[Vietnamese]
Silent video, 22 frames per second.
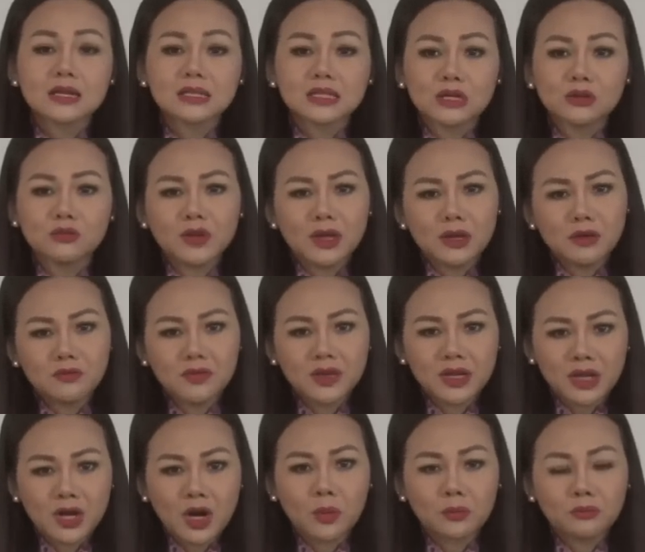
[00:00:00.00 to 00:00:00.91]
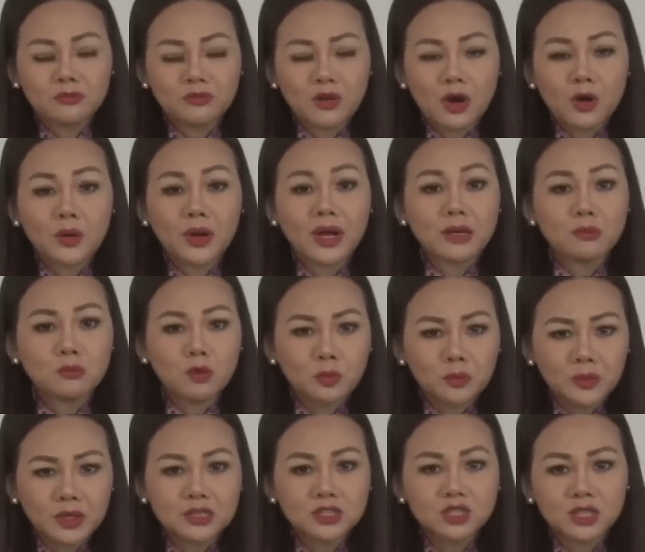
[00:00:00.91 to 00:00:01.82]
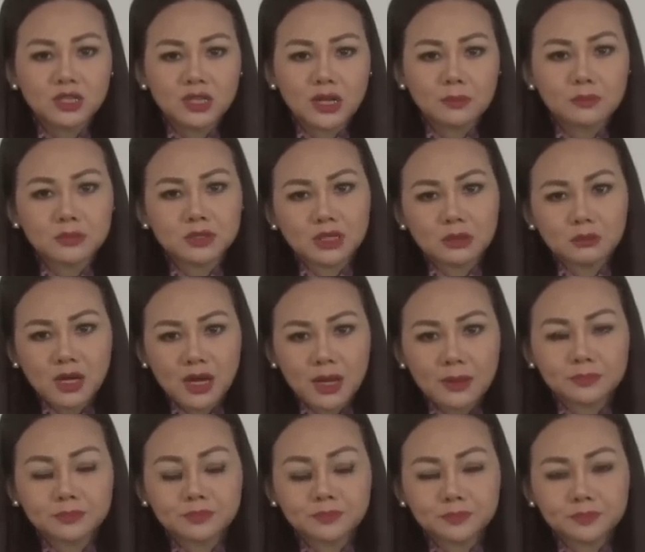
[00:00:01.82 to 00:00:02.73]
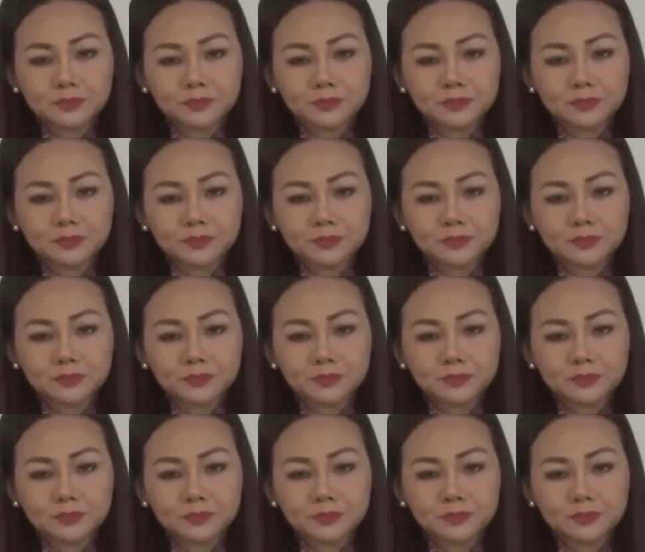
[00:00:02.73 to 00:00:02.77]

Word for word: từ phía Việt Cộng vào ngày bốn tháng chín năm sáu mươi lăm.